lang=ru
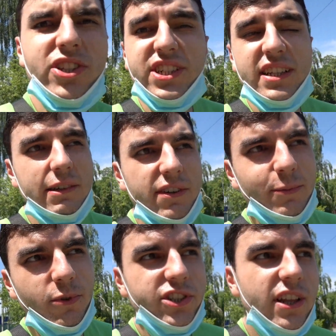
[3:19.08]
дышать
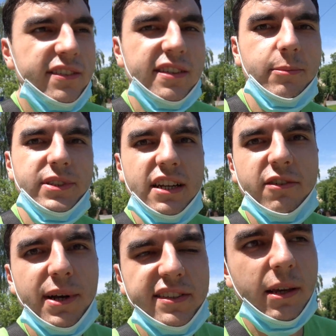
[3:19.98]
невозможно на самом
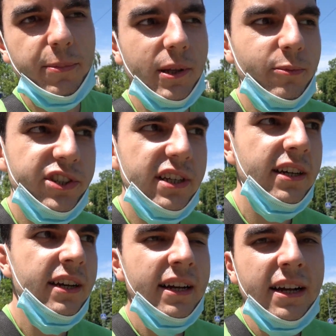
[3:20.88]
деле в маске, потому что,